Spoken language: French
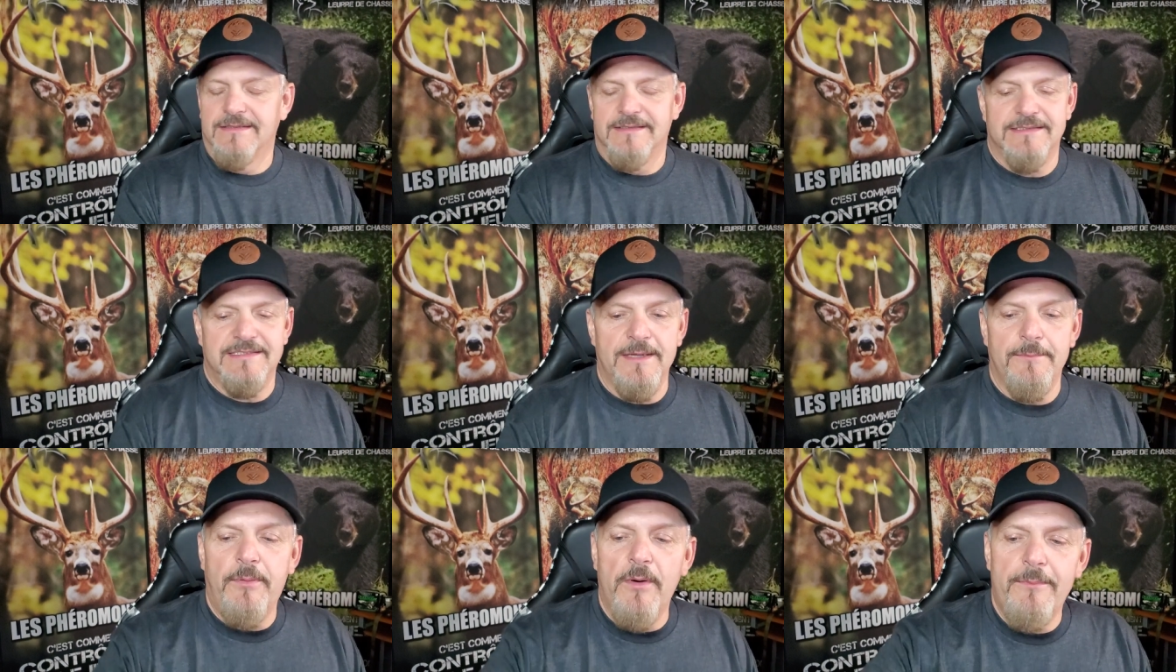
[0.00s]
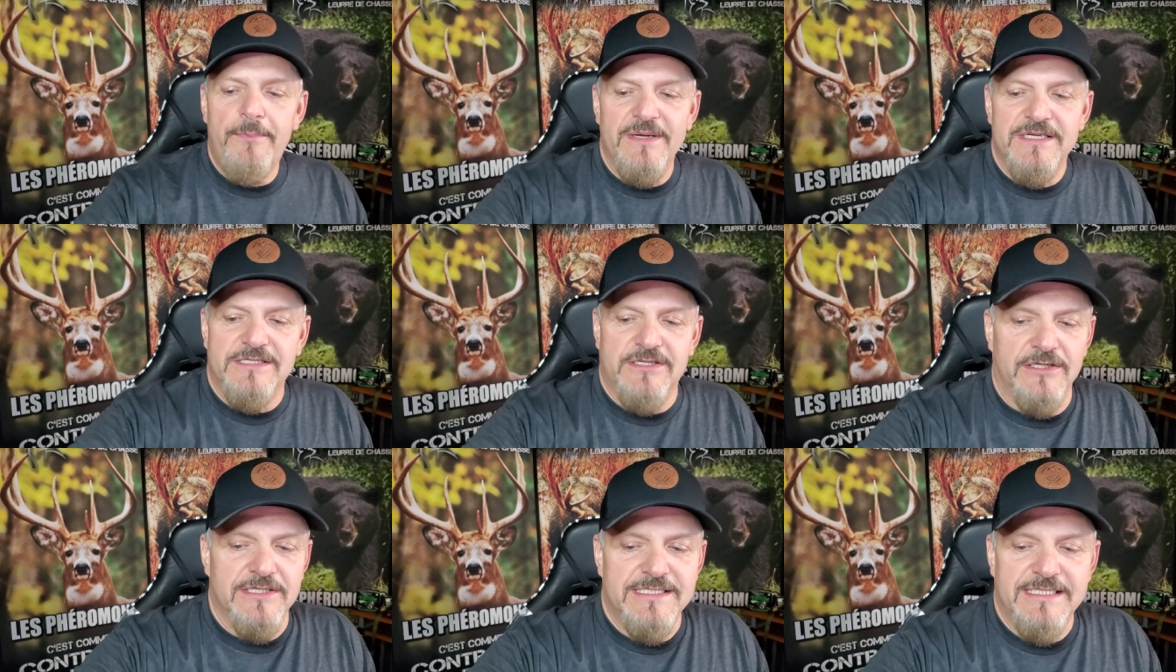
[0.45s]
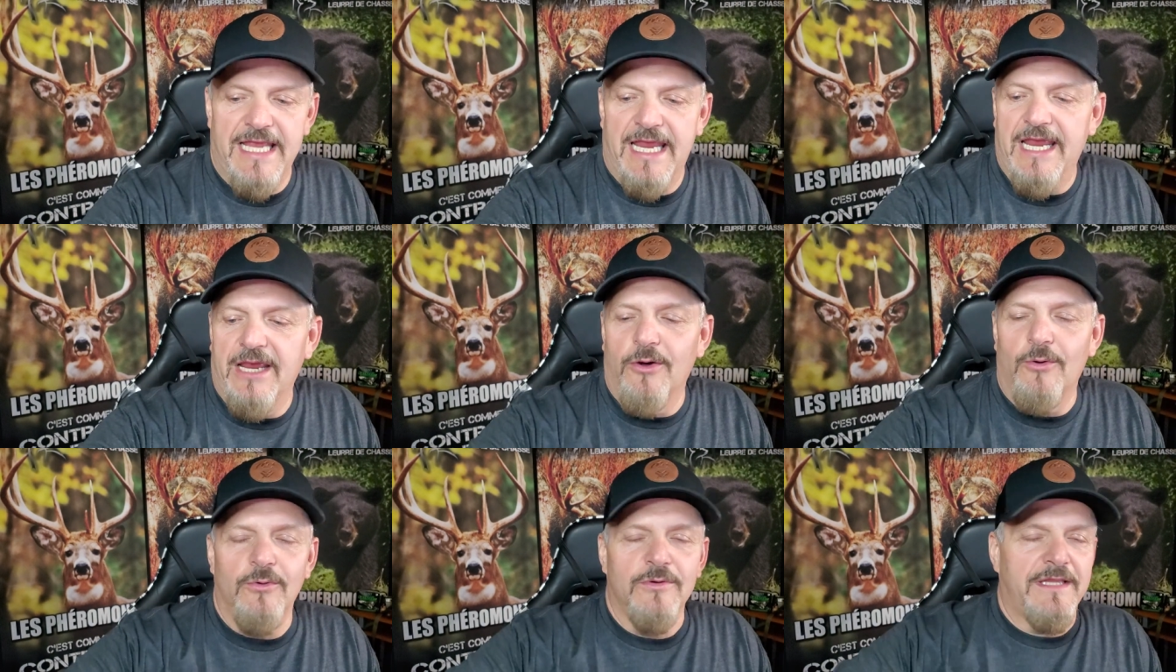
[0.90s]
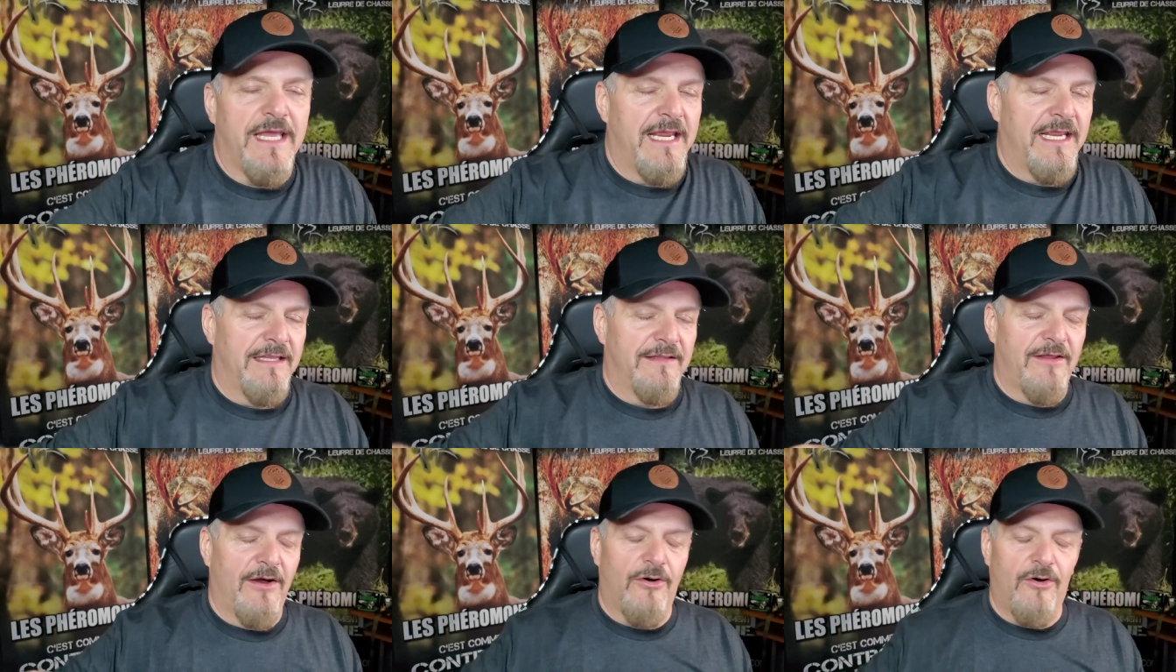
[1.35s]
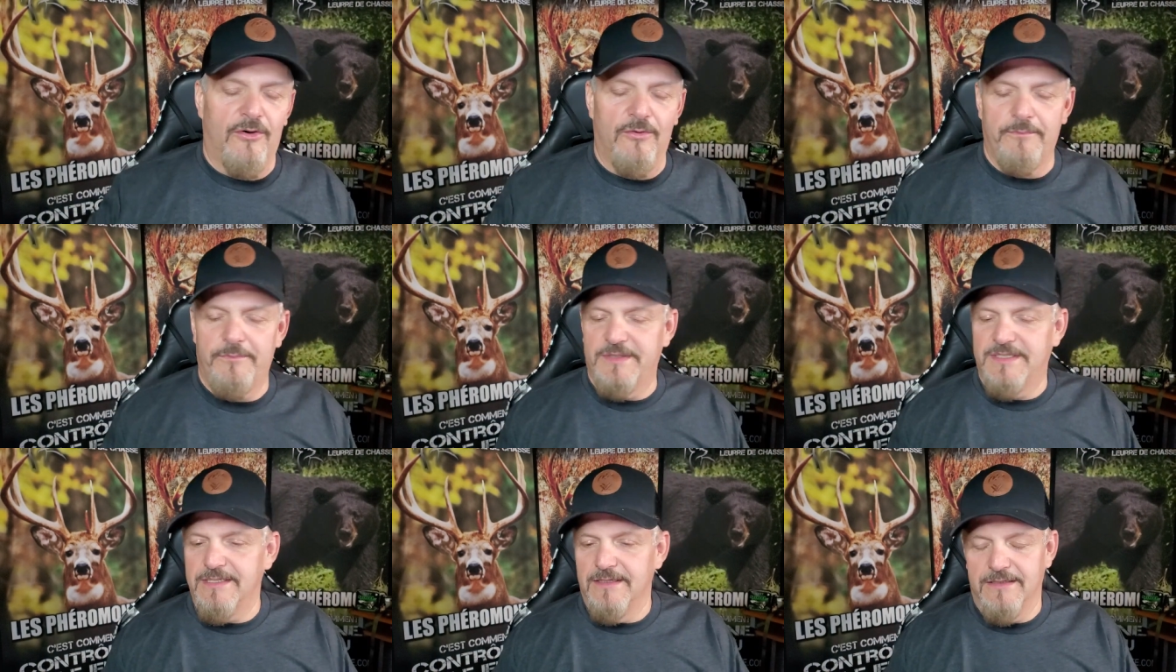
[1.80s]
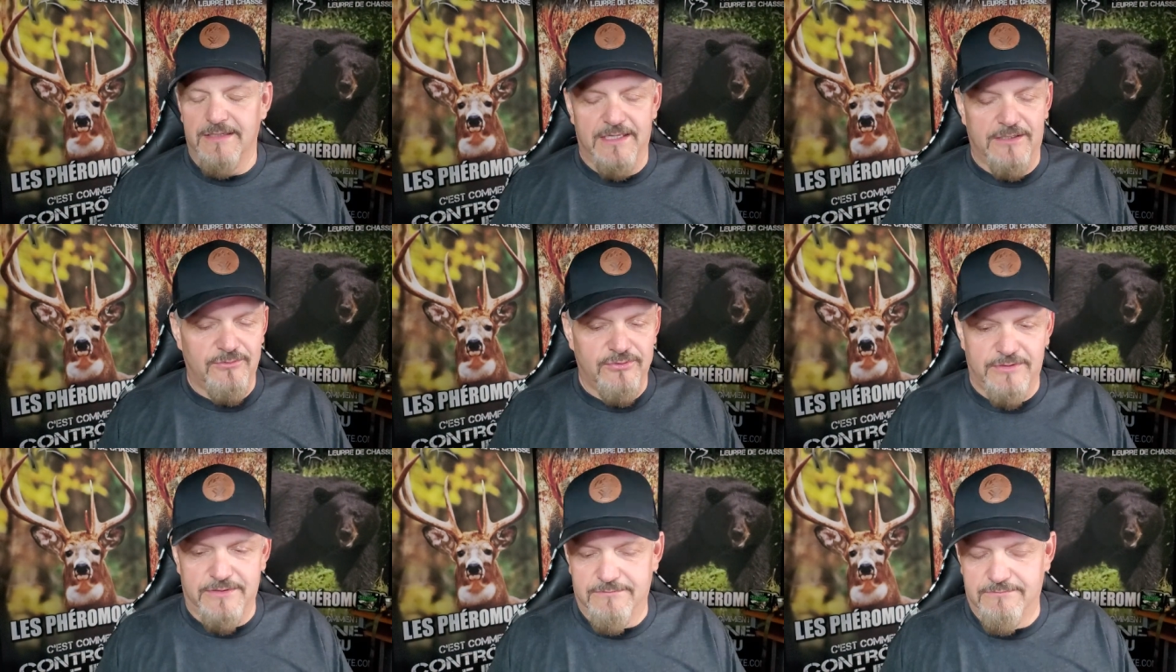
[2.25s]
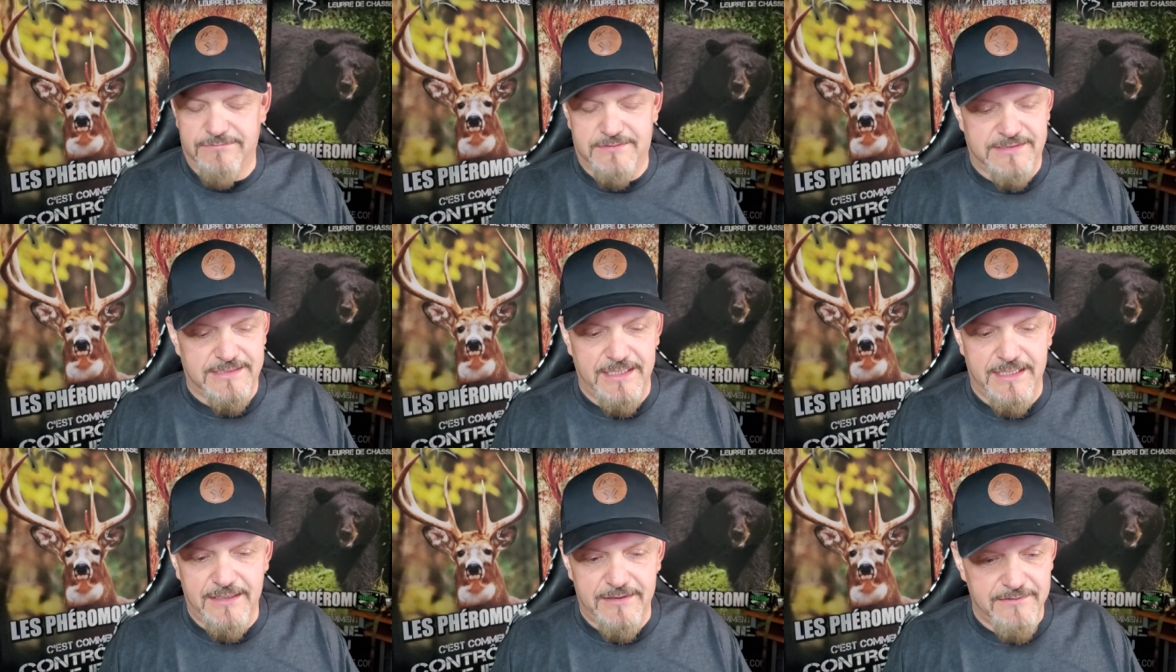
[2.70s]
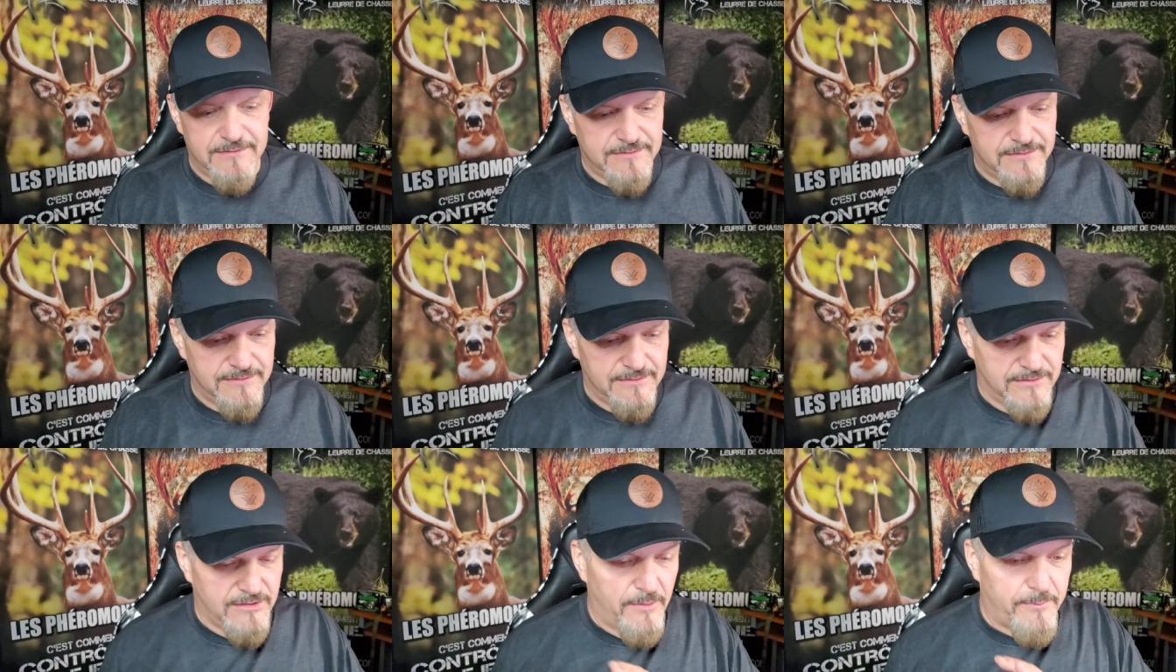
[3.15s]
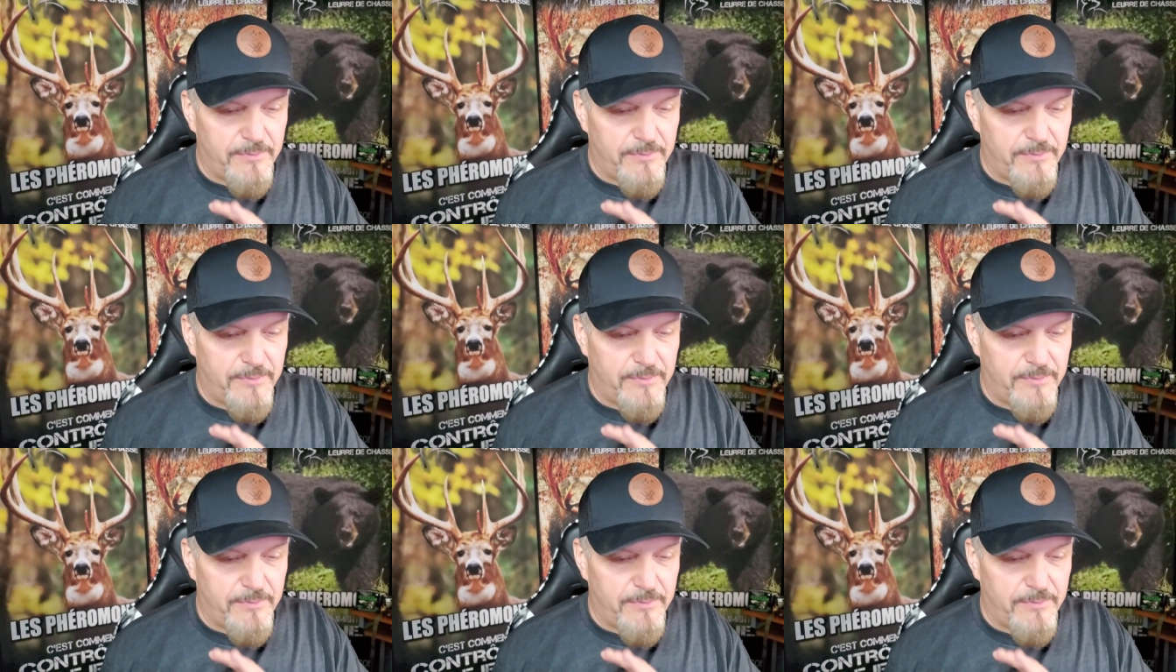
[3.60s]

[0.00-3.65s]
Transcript: c'est pas parce que c'est un gros dindon. Puis, écoute, tu sais, le